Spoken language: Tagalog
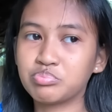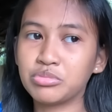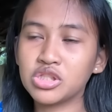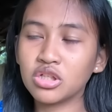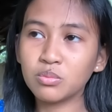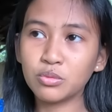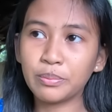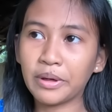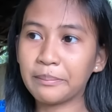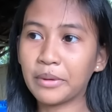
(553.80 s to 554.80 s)
Minsan po
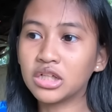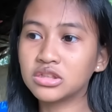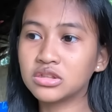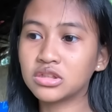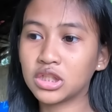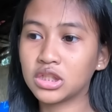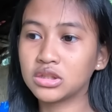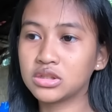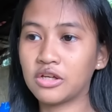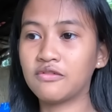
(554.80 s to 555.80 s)
500,
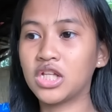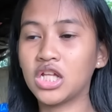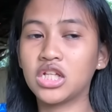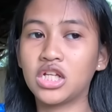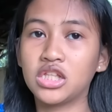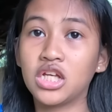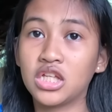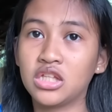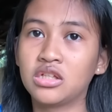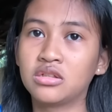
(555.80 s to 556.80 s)
700
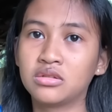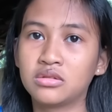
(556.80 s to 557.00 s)
ganyan.